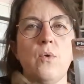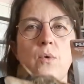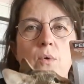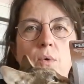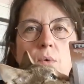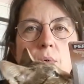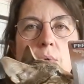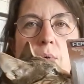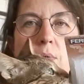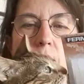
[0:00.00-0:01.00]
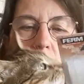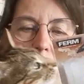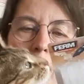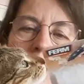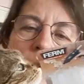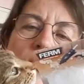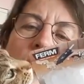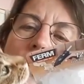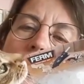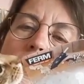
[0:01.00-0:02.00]
Euh, c'est bien les bâtons de
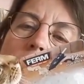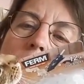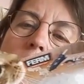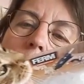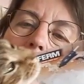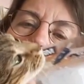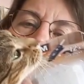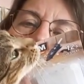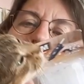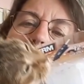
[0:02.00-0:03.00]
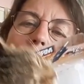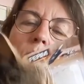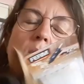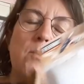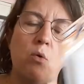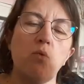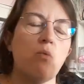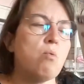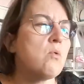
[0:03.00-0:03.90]
colle Ouais, c'est bien beaucoup.